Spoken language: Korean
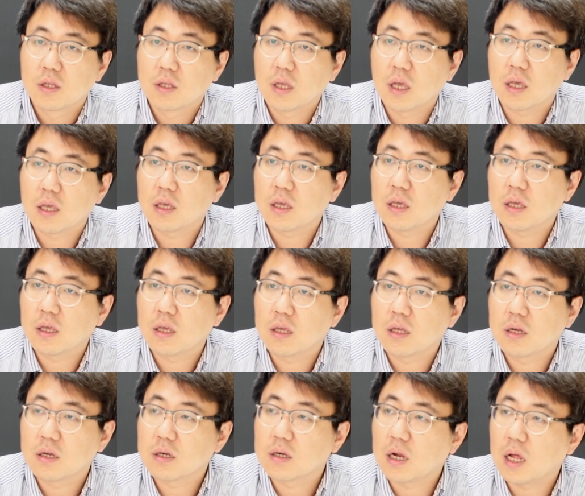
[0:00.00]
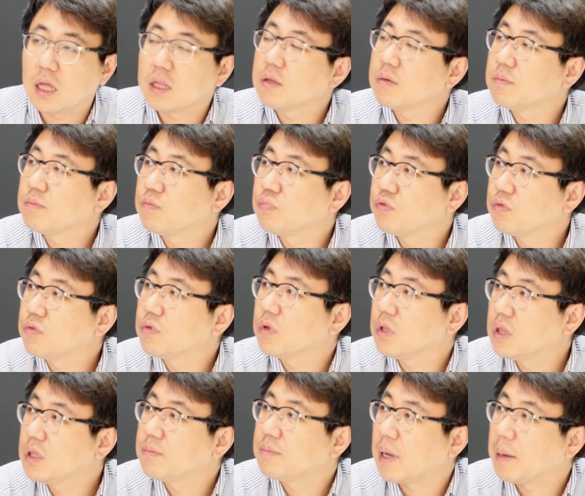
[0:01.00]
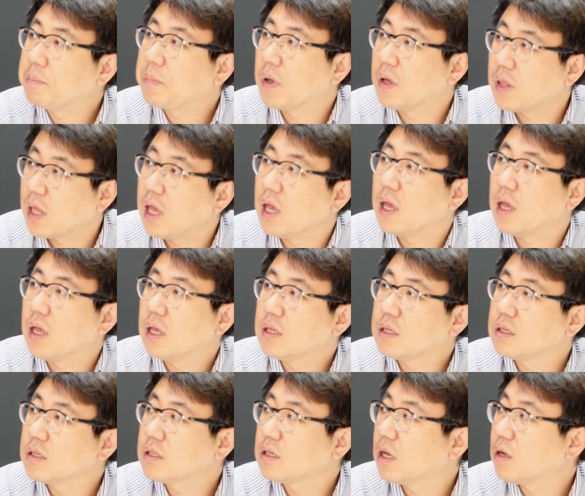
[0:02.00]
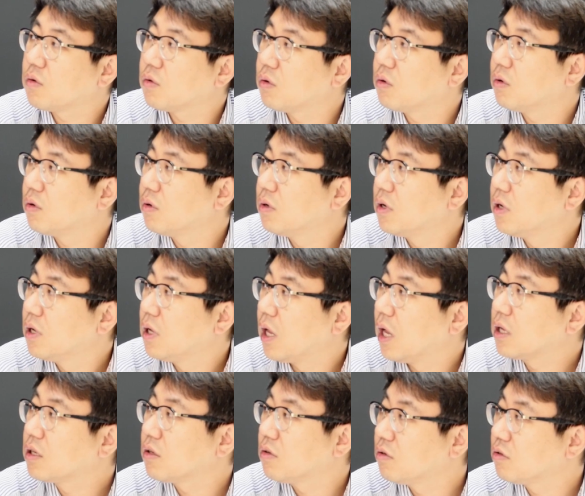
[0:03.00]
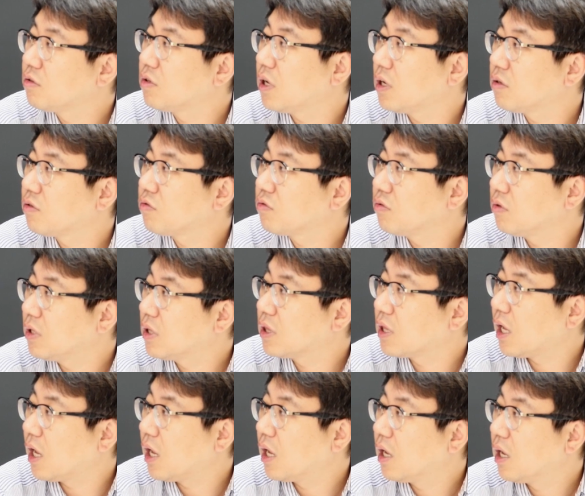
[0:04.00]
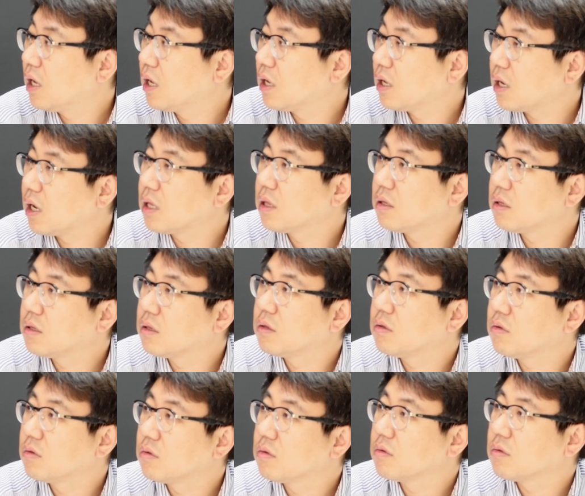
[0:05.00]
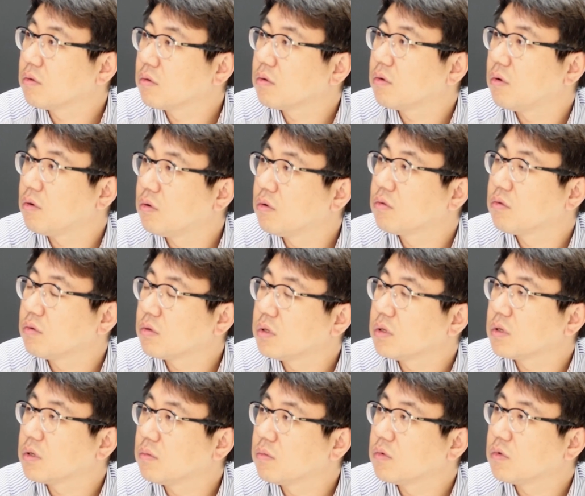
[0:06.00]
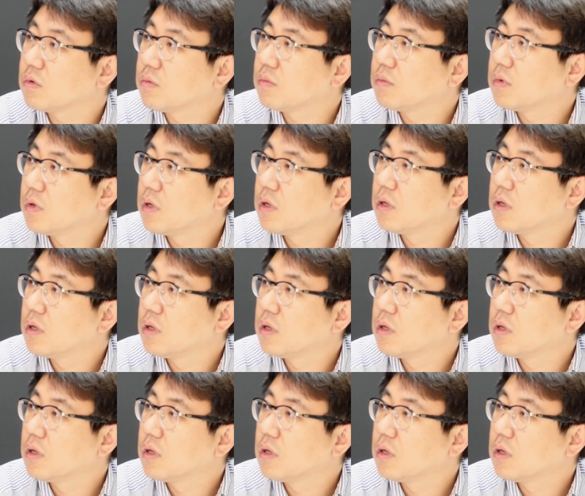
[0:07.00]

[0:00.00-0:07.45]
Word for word: 얘기를 하는 분도 있는 반면에 실제로 네. 액션을 취할 수도 있다라는 걸로도 지금 좀